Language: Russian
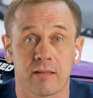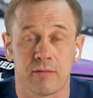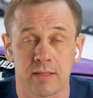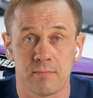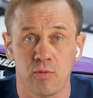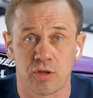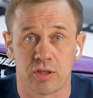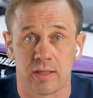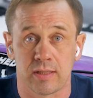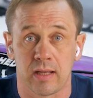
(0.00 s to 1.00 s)

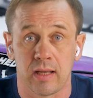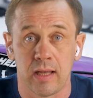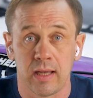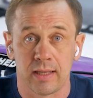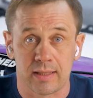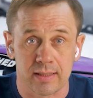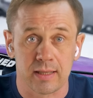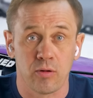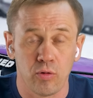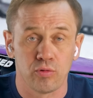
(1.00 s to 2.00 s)
возможности. Это
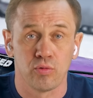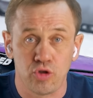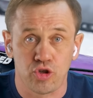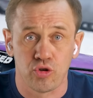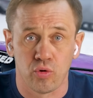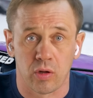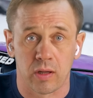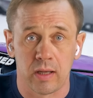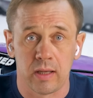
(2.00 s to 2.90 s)
закон учел.